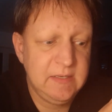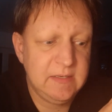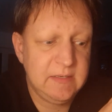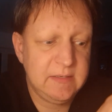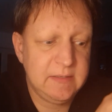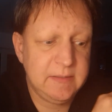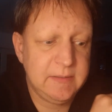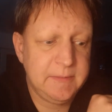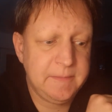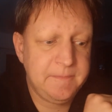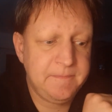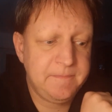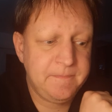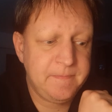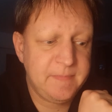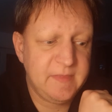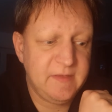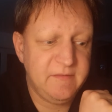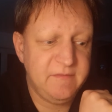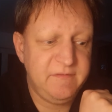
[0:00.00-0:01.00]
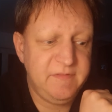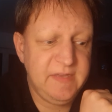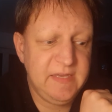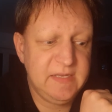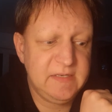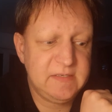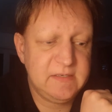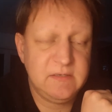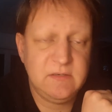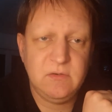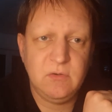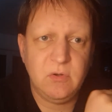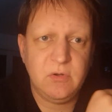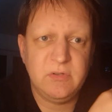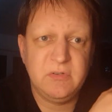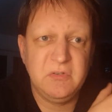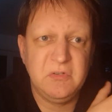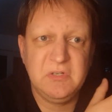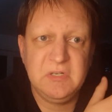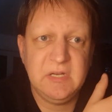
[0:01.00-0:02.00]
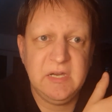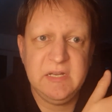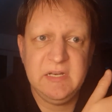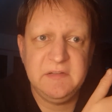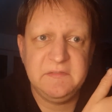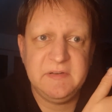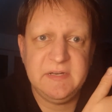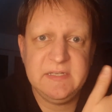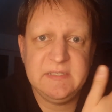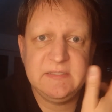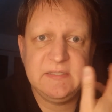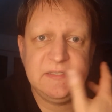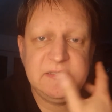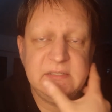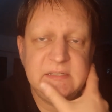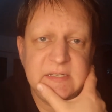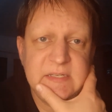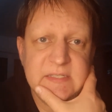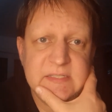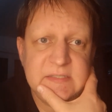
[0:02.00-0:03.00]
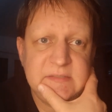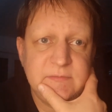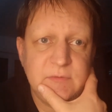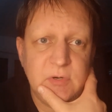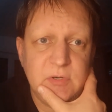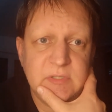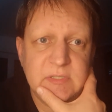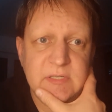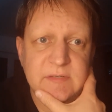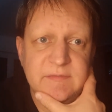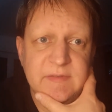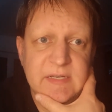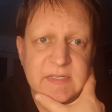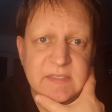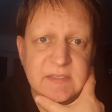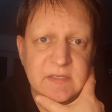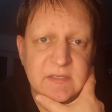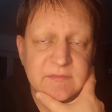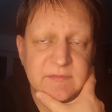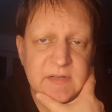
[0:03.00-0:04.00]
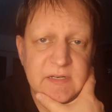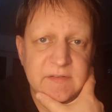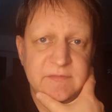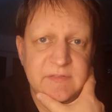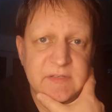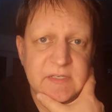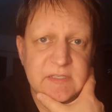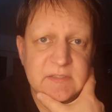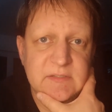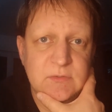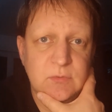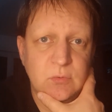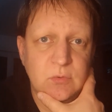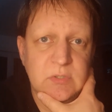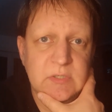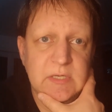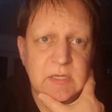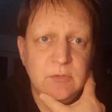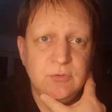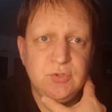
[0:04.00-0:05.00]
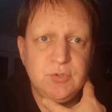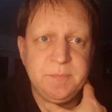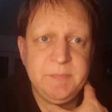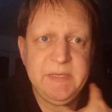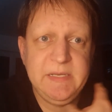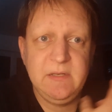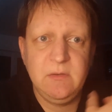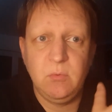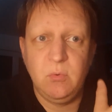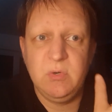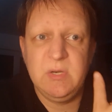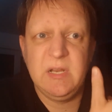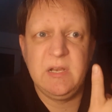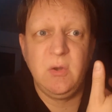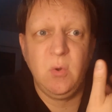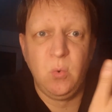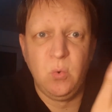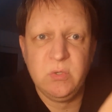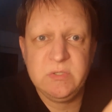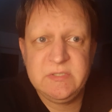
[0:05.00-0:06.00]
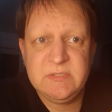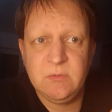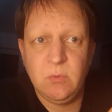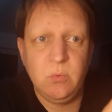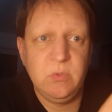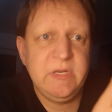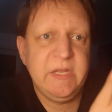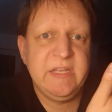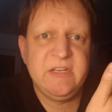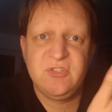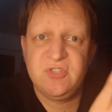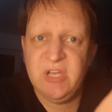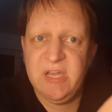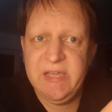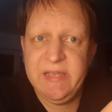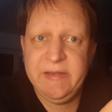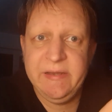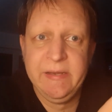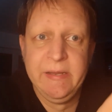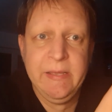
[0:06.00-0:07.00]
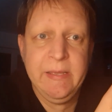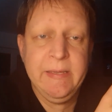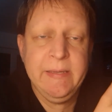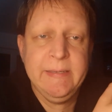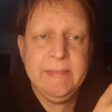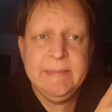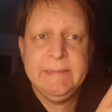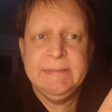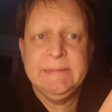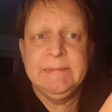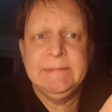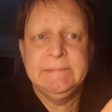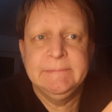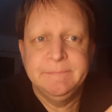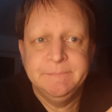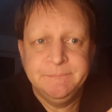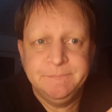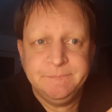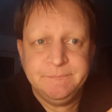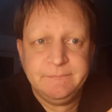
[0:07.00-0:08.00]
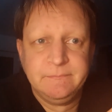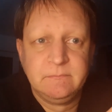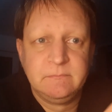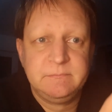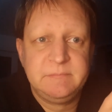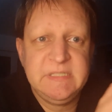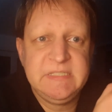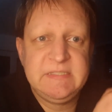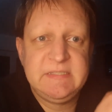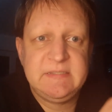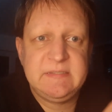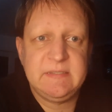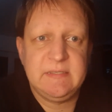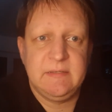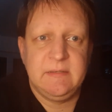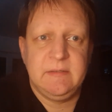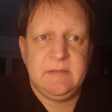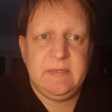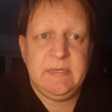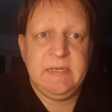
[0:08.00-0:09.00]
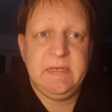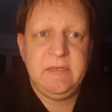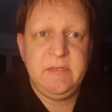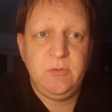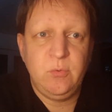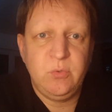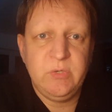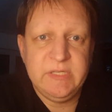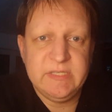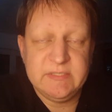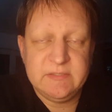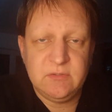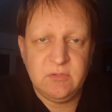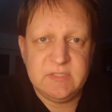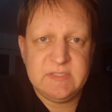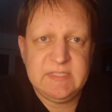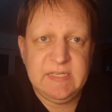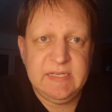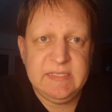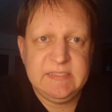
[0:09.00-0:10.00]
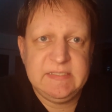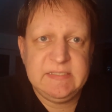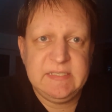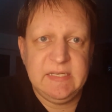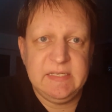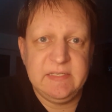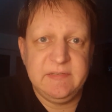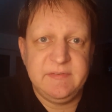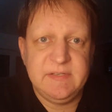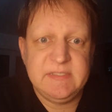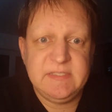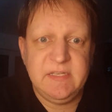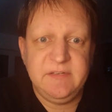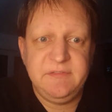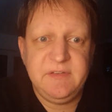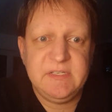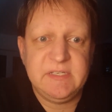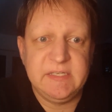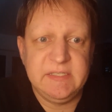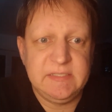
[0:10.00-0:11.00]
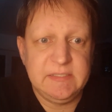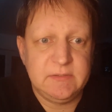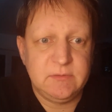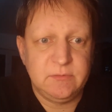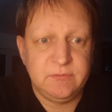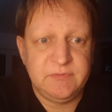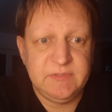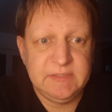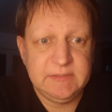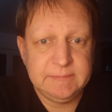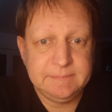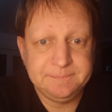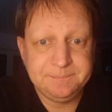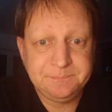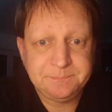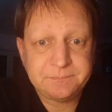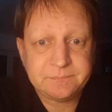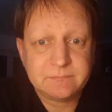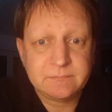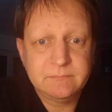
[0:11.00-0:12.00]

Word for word: ähm, werden noch in irgendeiner Weise in den nächsten Wochen dann weitere Qualifikationen ausspielen oder losen oder entscheiden. Bis äh, Ende Juni ist noch Zeit, da jeweils einen Vertreter zu finden.